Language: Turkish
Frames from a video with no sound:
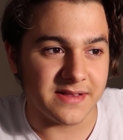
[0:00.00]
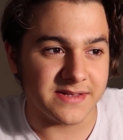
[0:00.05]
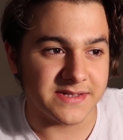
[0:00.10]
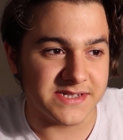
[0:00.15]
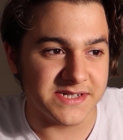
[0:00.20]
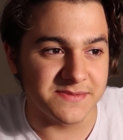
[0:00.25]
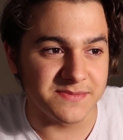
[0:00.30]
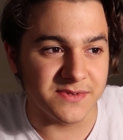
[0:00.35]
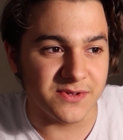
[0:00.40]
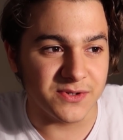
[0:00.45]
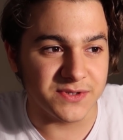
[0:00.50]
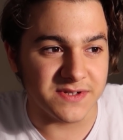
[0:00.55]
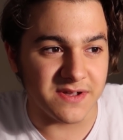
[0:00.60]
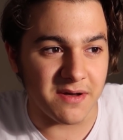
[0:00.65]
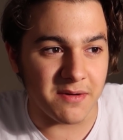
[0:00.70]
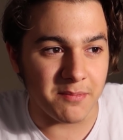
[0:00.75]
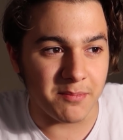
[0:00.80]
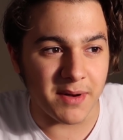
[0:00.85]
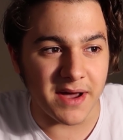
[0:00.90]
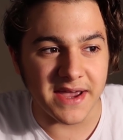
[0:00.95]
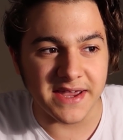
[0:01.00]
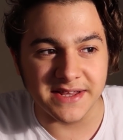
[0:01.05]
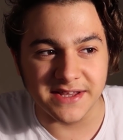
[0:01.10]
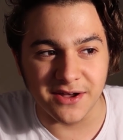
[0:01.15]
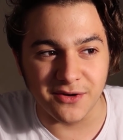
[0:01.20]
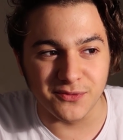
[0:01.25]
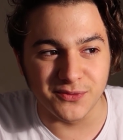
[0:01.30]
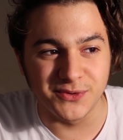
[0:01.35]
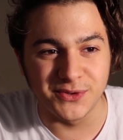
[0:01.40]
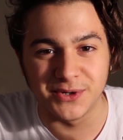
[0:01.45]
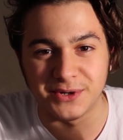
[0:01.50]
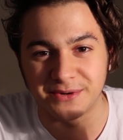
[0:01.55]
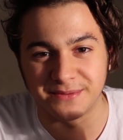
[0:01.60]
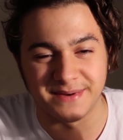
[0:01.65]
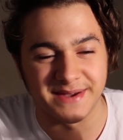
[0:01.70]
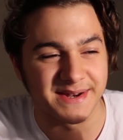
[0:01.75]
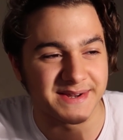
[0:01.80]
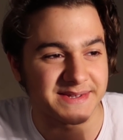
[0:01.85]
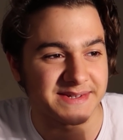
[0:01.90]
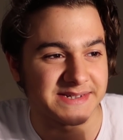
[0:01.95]
Şimdi o zaman buy now
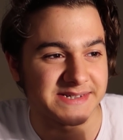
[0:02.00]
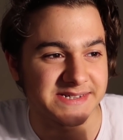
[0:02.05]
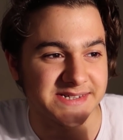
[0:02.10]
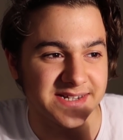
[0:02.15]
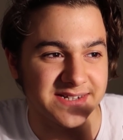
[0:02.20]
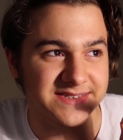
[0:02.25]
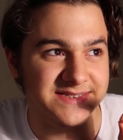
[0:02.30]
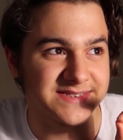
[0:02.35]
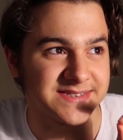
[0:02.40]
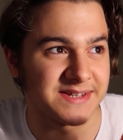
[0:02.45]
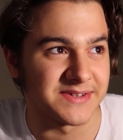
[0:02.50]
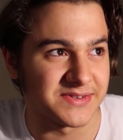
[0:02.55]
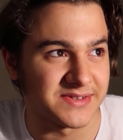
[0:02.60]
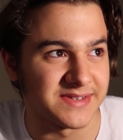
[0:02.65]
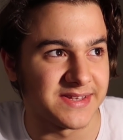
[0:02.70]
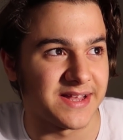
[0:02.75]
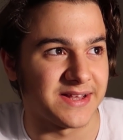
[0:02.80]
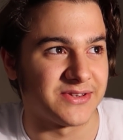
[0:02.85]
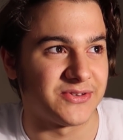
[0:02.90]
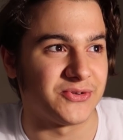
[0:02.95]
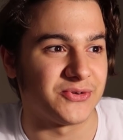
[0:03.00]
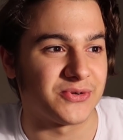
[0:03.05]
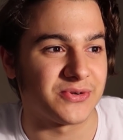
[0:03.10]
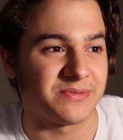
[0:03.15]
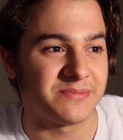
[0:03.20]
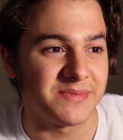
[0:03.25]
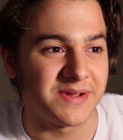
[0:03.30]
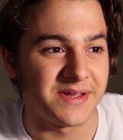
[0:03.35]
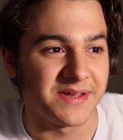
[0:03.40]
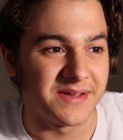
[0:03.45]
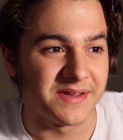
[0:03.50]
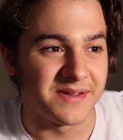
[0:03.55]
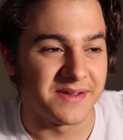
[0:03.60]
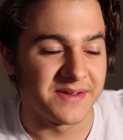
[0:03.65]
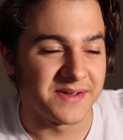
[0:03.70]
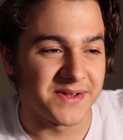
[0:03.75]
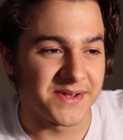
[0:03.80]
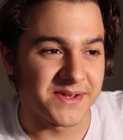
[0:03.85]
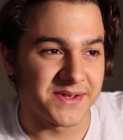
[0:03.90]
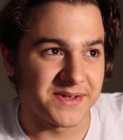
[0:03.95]
diyorum arkadaşlar. Satın al diyorum.
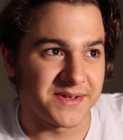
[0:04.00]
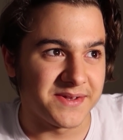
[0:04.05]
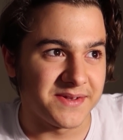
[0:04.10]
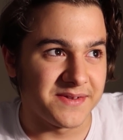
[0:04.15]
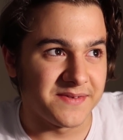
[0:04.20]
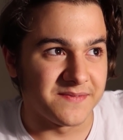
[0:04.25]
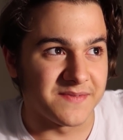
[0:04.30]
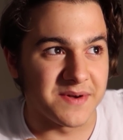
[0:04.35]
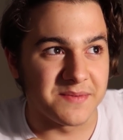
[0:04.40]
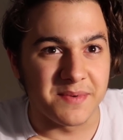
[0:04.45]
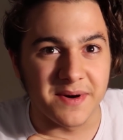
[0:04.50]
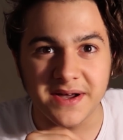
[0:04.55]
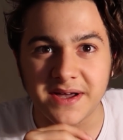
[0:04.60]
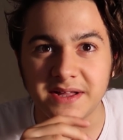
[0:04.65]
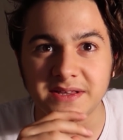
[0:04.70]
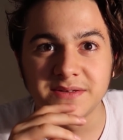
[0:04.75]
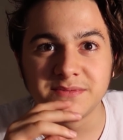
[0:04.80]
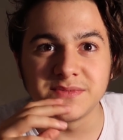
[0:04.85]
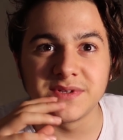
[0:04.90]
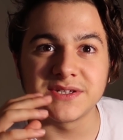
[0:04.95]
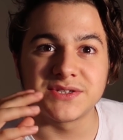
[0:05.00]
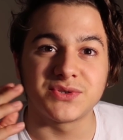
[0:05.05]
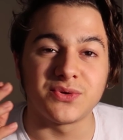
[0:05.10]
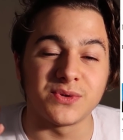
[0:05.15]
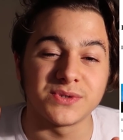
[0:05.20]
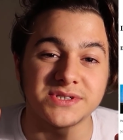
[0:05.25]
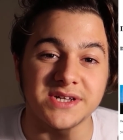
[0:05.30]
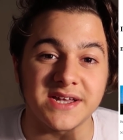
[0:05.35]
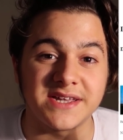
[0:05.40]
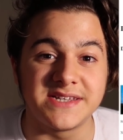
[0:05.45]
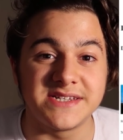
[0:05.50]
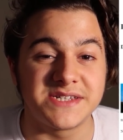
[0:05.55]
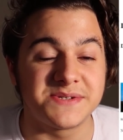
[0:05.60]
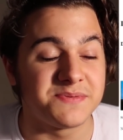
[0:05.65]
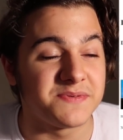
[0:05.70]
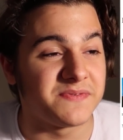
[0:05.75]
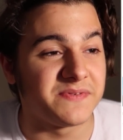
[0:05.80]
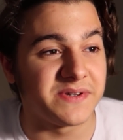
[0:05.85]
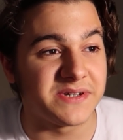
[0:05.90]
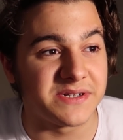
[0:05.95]
Ve bakalım nasıl olacak
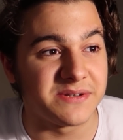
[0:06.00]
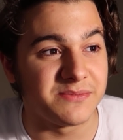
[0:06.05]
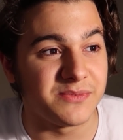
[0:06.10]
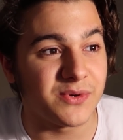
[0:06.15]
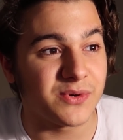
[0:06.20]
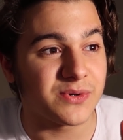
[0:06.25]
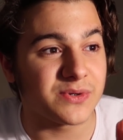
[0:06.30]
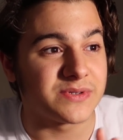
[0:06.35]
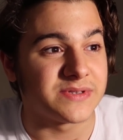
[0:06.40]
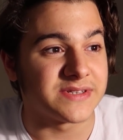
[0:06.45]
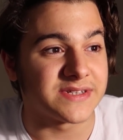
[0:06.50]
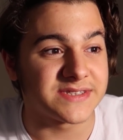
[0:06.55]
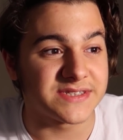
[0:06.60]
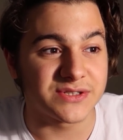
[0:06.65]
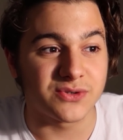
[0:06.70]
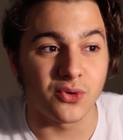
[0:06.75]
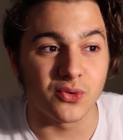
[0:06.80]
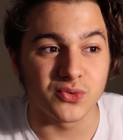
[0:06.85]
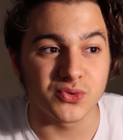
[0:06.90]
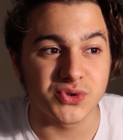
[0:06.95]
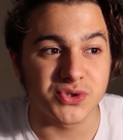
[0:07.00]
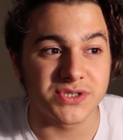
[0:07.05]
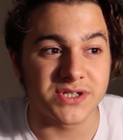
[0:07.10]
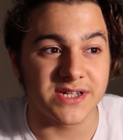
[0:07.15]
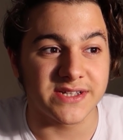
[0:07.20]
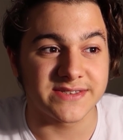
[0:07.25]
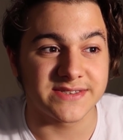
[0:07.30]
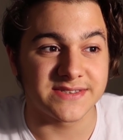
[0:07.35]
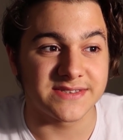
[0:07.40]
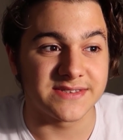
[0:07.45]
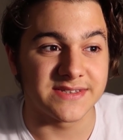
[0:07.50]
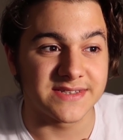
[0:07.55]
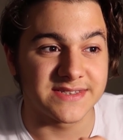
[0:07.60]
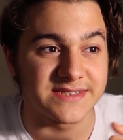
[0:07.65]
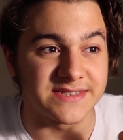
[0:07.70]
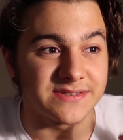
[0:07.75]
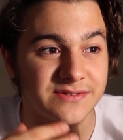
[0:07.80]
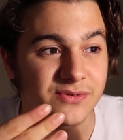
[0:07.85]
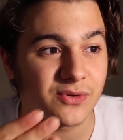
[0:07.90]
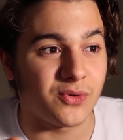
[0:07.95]
hiçbir fikrim yok. Nasıl konuşacağız,
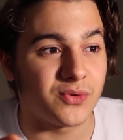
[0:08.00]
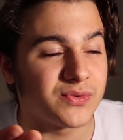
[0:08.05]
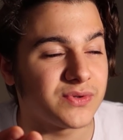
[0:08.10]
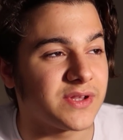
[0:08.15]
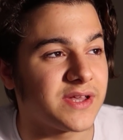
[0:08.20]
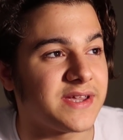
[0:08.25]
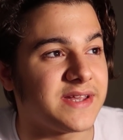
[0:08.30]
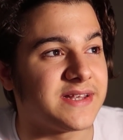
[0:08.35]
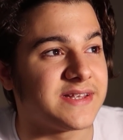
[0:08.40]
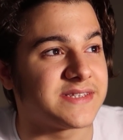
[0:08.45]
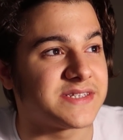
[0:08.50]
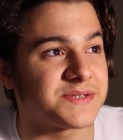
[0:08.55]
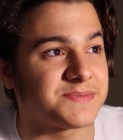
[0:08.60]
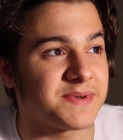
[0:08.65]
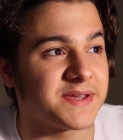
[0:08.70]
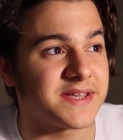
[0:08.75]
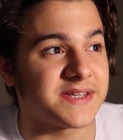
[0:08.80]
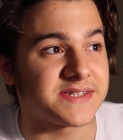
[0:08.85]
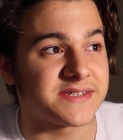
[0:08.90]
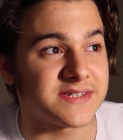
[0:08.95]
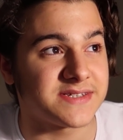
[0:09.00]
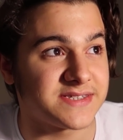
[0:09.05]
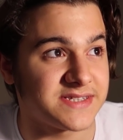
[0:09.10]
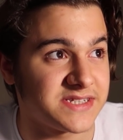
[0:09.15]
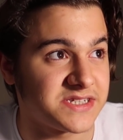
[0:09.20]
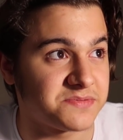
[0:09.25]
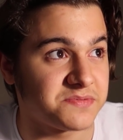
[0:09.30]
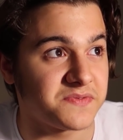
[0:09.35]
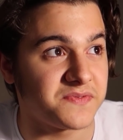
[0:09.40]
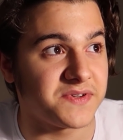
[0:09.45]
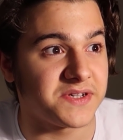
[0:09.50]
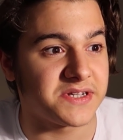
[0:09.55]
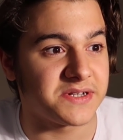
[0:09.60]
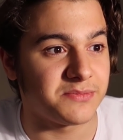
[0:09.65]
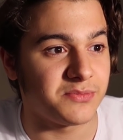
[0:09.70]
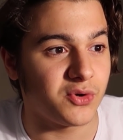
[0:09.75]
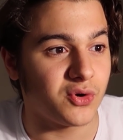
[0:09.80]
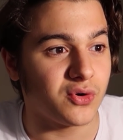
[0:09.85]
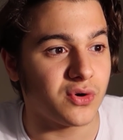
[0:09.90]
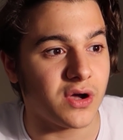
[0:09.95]
nasıl onunla iletişime geçeceğiz hiçbir
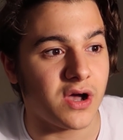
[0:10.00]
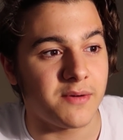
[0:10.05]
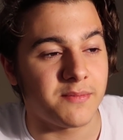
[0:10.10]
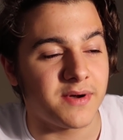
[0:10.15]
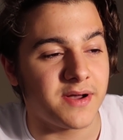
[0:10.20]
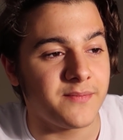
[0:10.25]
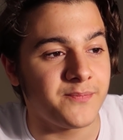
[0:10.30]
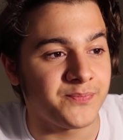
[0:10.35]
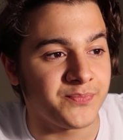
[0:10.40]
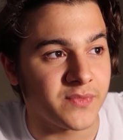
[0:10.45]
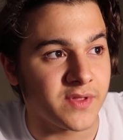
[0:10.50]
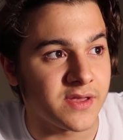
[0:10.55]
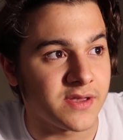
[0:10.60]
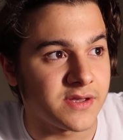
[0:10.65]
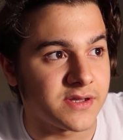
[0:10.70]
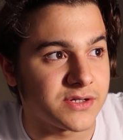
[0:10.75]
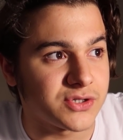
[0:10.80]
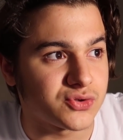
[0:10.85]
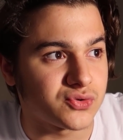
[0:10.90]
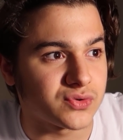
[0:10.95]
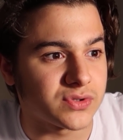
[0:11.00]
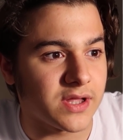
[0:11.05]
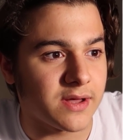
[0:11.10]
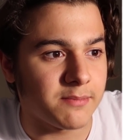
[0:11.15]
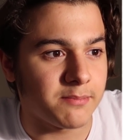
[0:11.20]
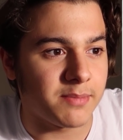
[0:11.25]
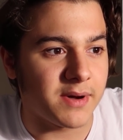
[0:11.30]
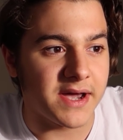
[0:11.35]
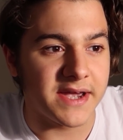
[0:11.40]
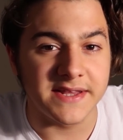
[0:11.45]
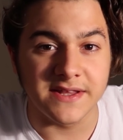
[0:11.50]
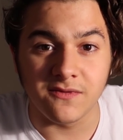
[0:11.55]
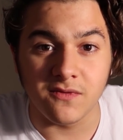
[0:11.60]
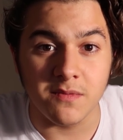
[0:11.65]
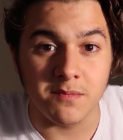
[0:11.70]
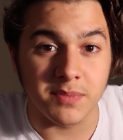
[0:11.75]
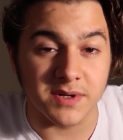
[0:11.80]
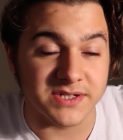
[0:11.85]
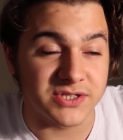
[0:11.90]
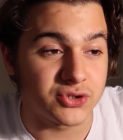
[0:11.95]
fikrim yok ama şuradan buy
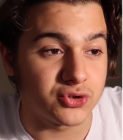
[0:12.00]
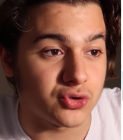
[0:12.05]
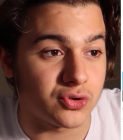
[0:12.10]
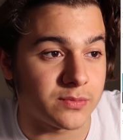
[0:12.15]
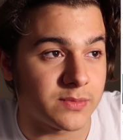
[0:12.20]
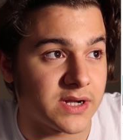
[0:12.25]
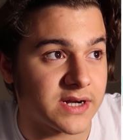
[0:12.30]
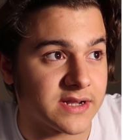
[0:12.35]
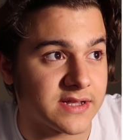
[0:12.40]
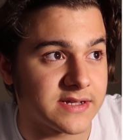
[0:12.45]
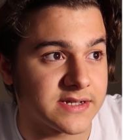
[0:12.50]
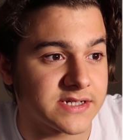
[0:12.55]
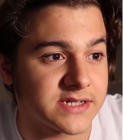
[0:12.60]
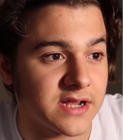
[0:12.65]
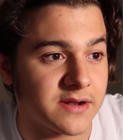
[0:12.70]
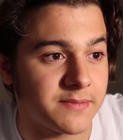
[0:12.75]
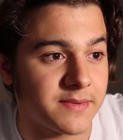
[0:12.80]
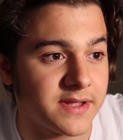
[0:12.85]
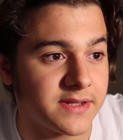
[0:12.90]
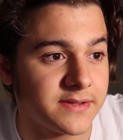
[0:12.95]
now'a basıyorum arkadaşlar